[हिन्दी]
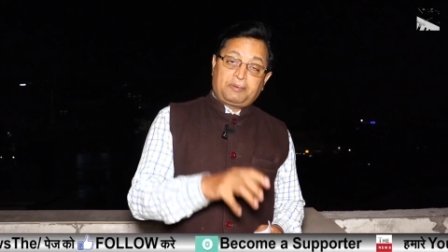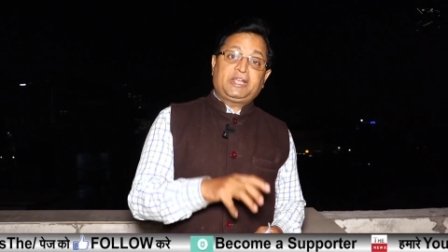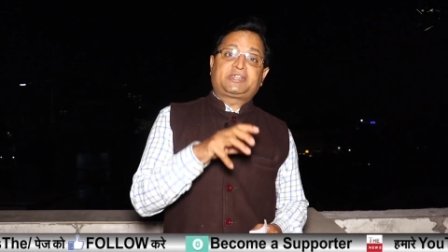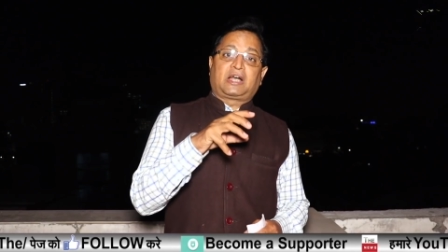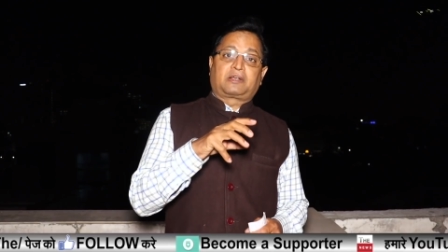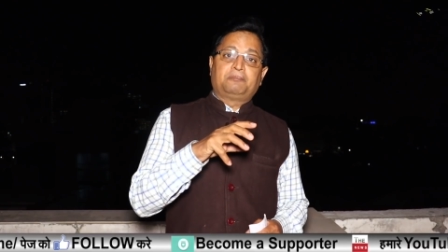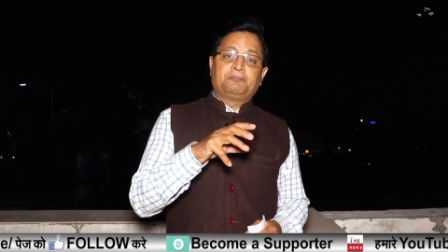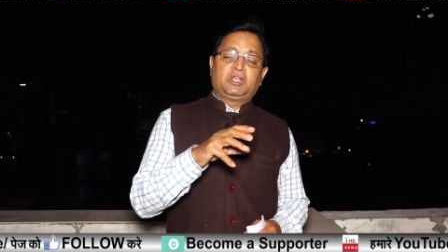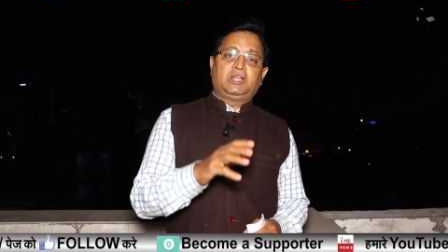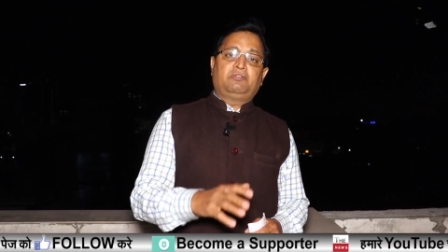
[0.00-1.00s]
अभी तक
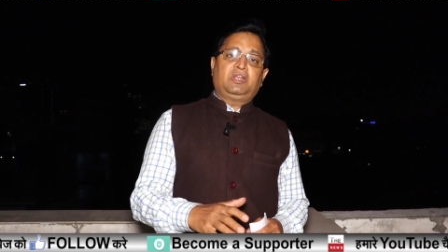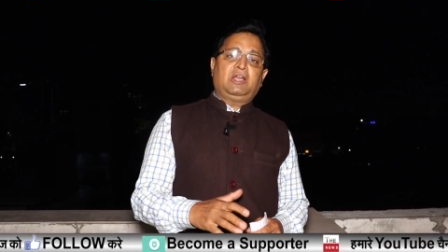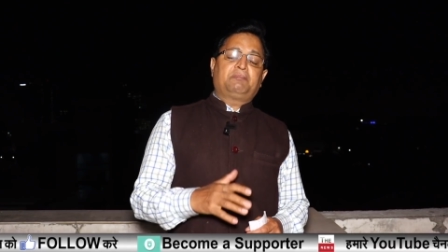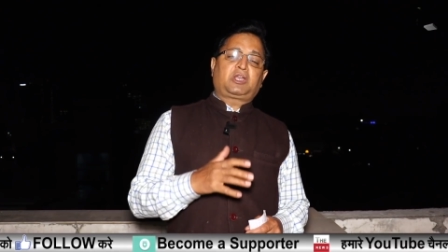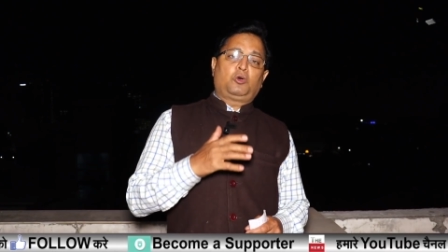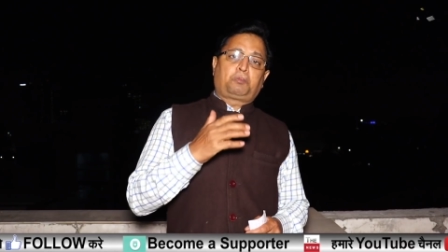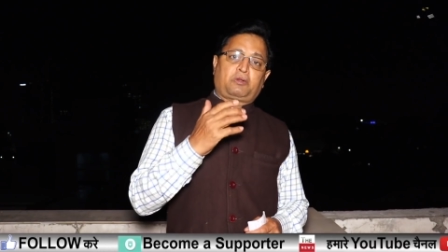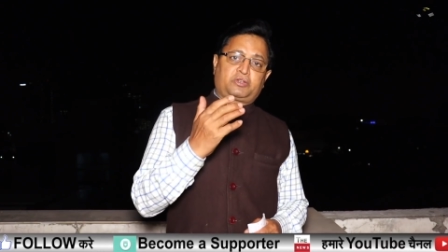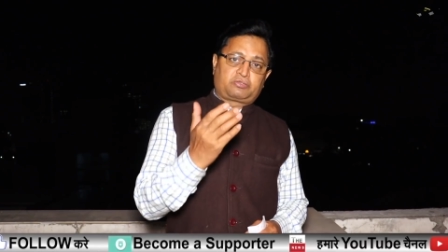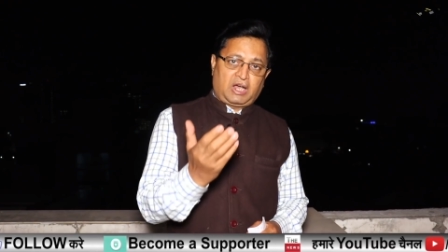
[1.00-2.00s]
ईवीएम के
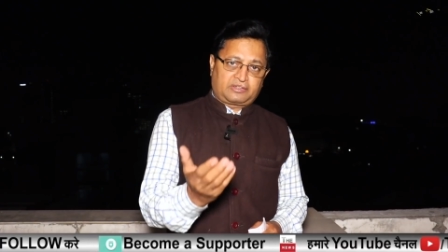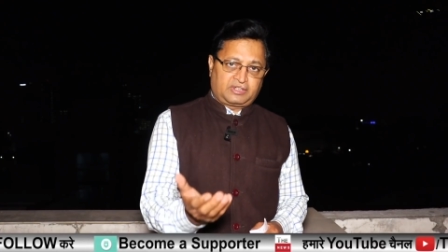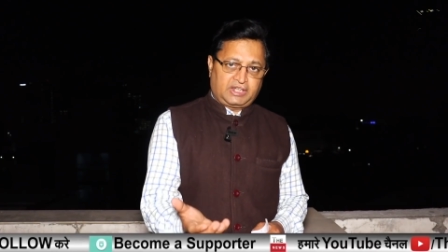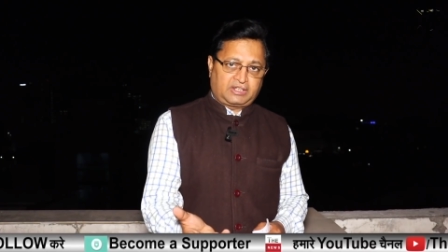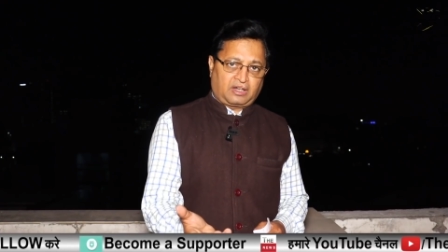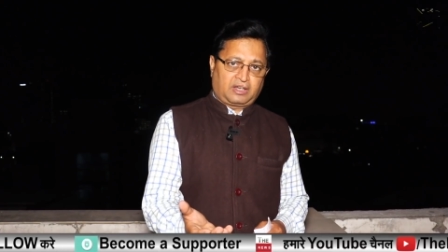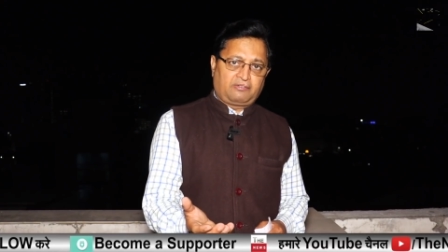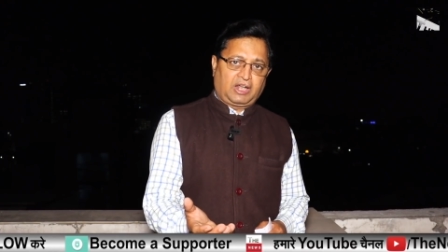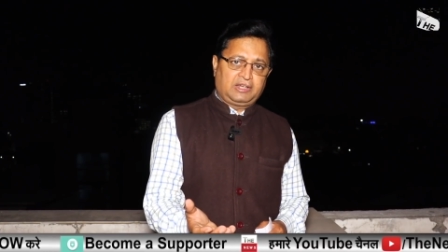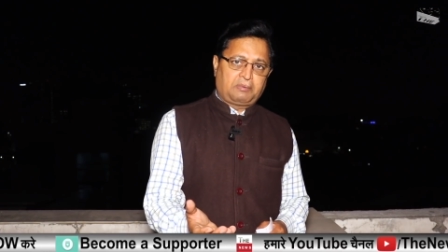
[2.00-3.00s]
ऊपर विश्वास नहीं
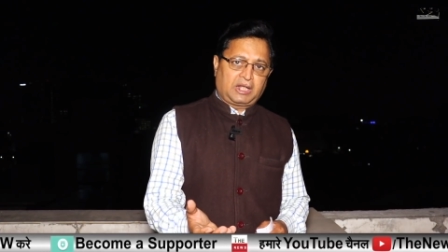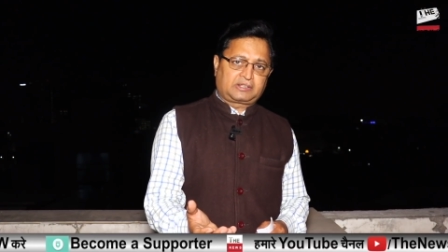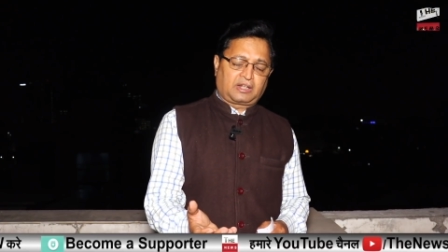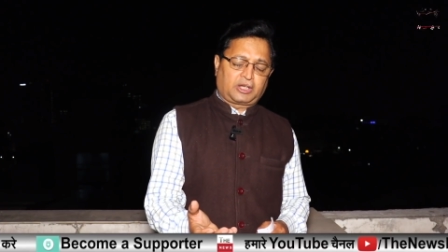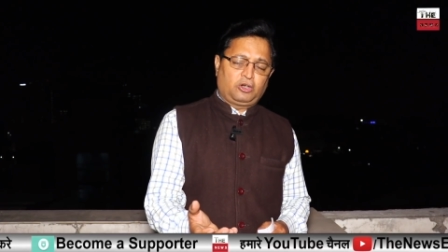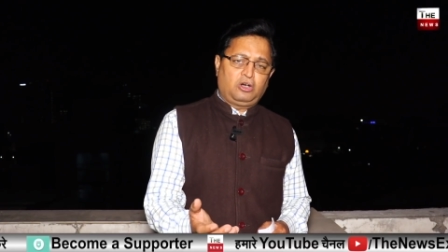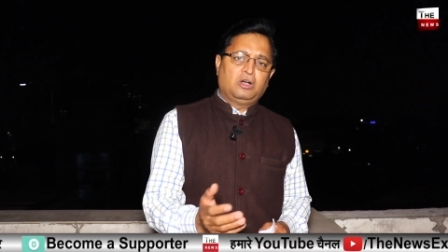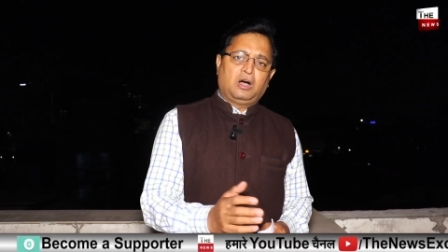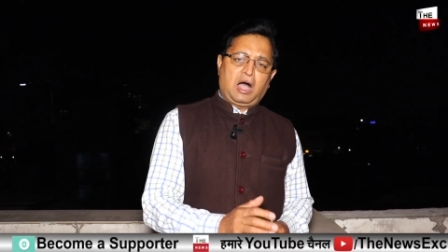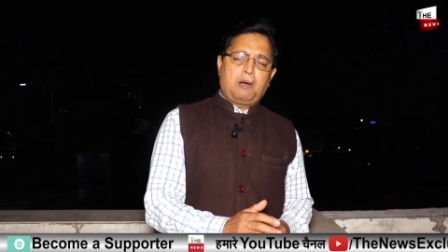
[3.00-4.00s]
करने वाली बात कर रहे
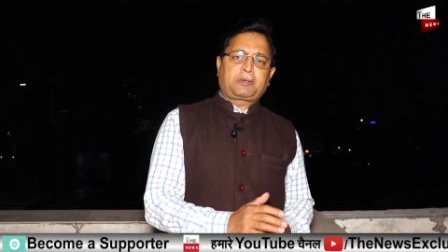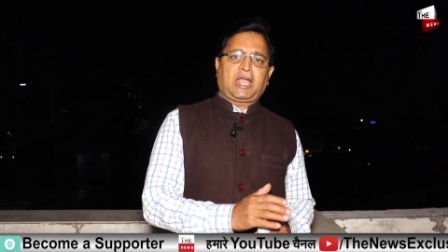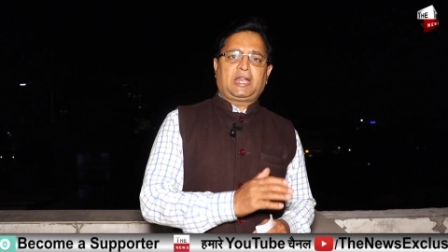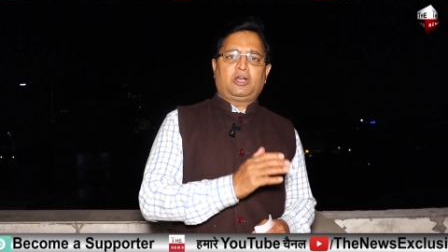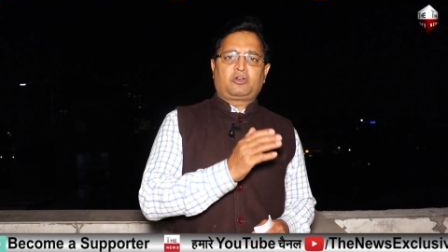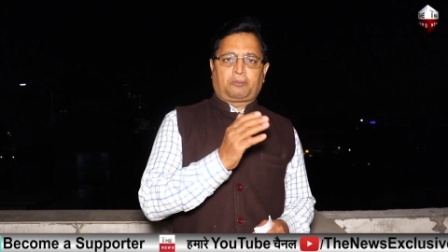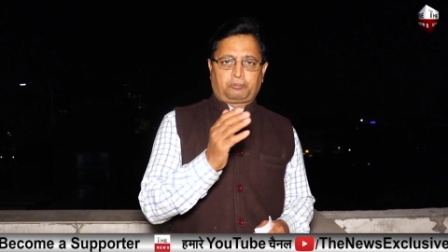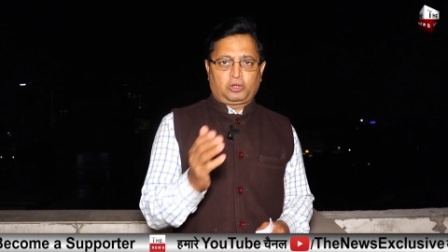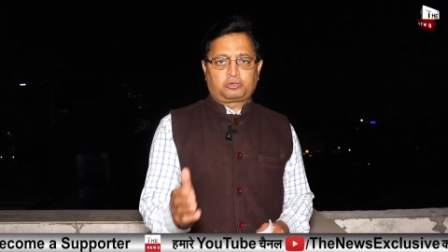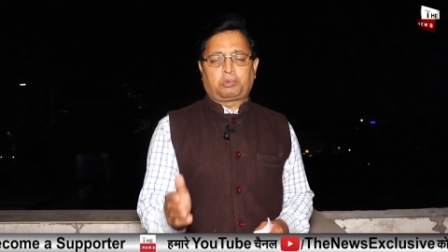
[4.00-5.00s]
हो अब कह रहे हो कि
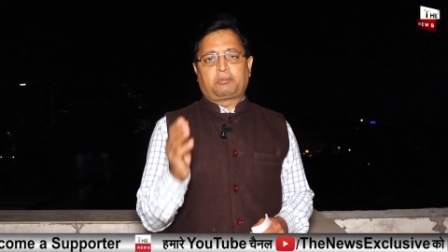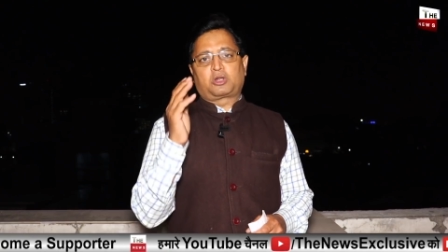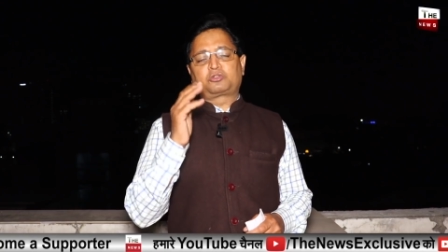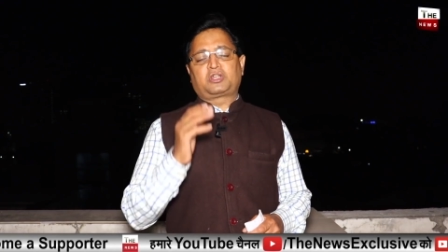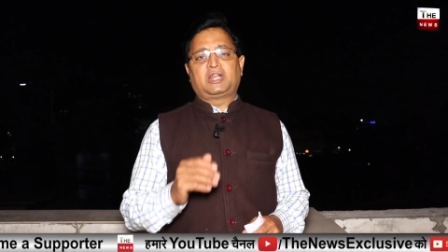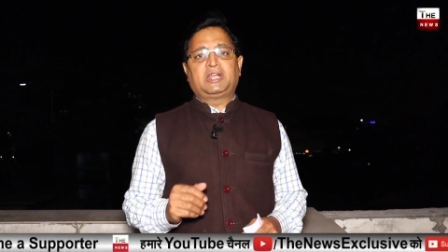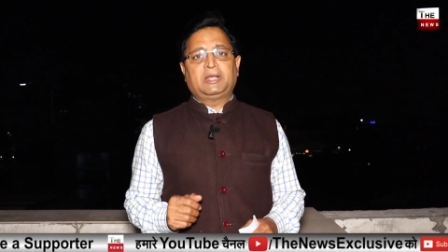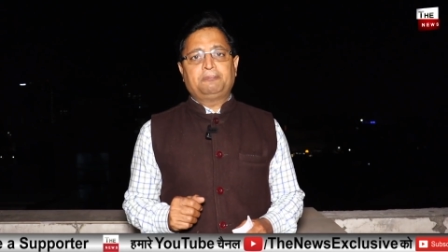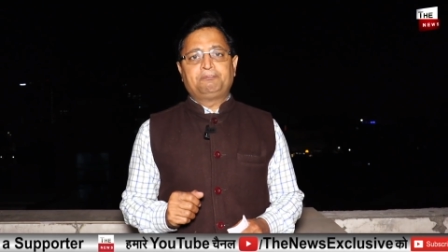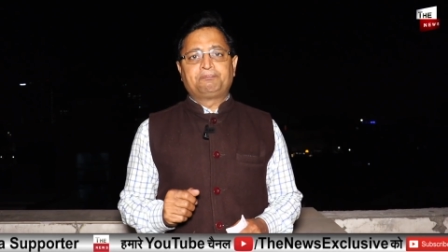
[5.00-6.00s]
पुलिस पे भरोसा नहीं है